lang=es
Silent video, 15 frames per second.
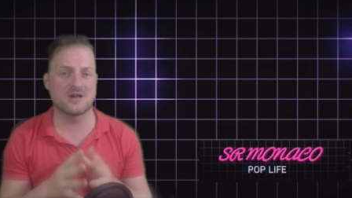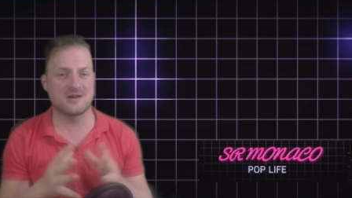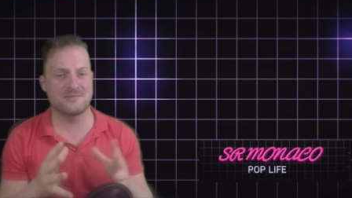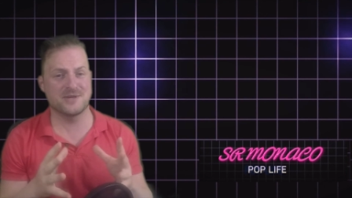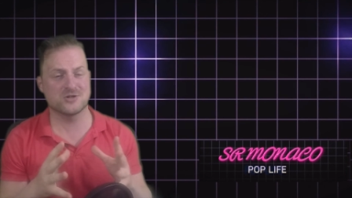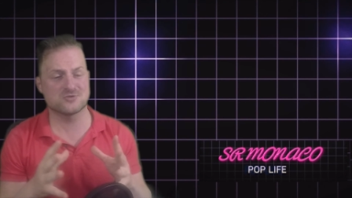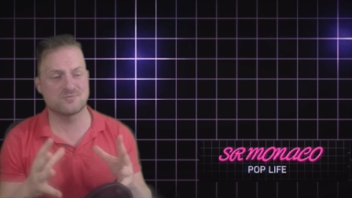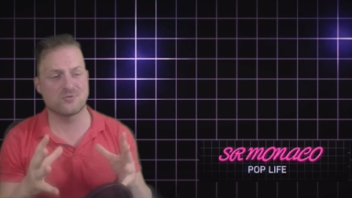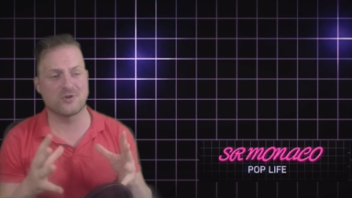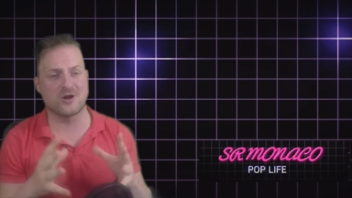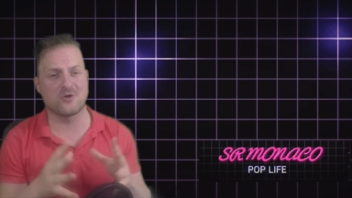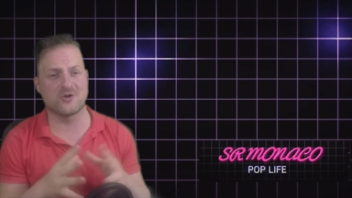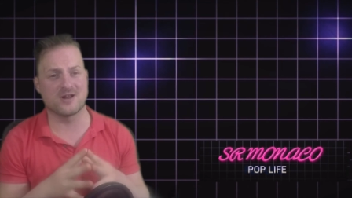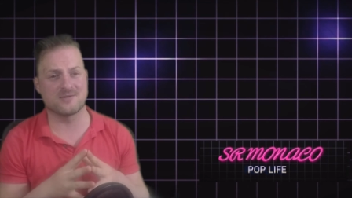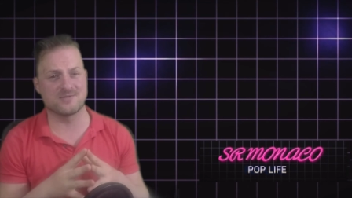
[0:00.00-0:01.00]
Al menos por
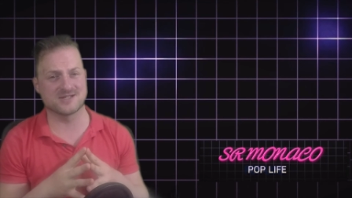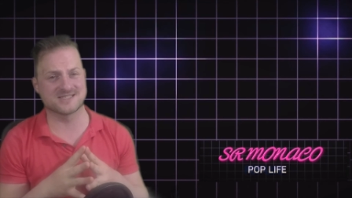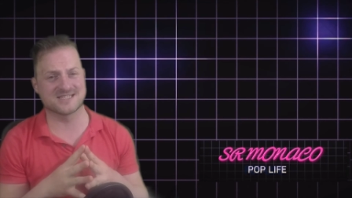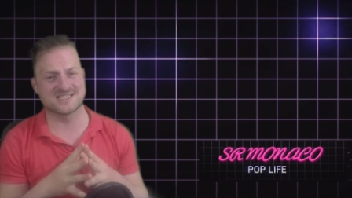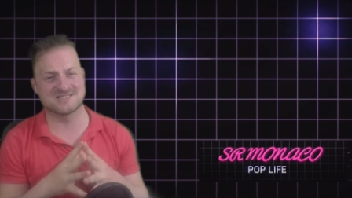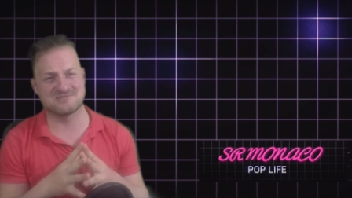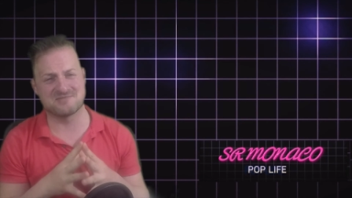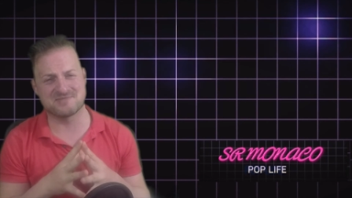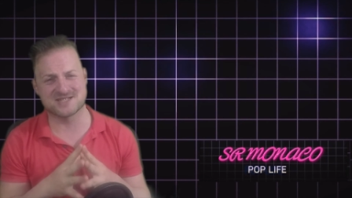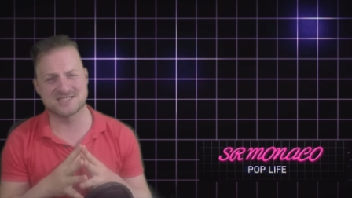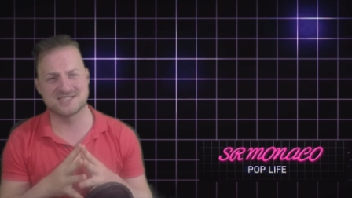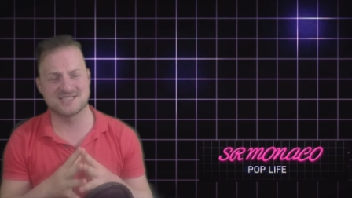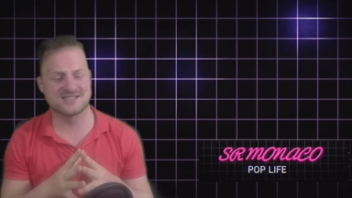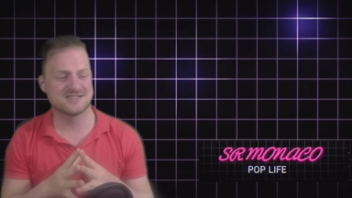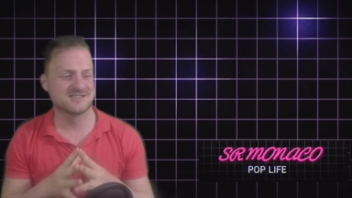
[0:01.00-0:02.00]
ahora, hasta que se me
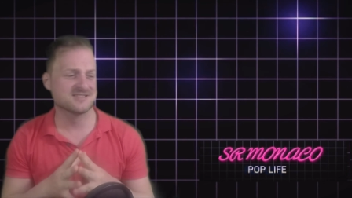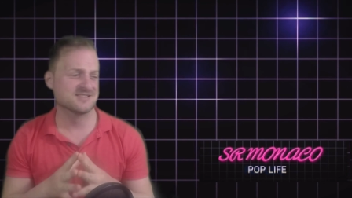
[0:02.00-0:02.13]
pase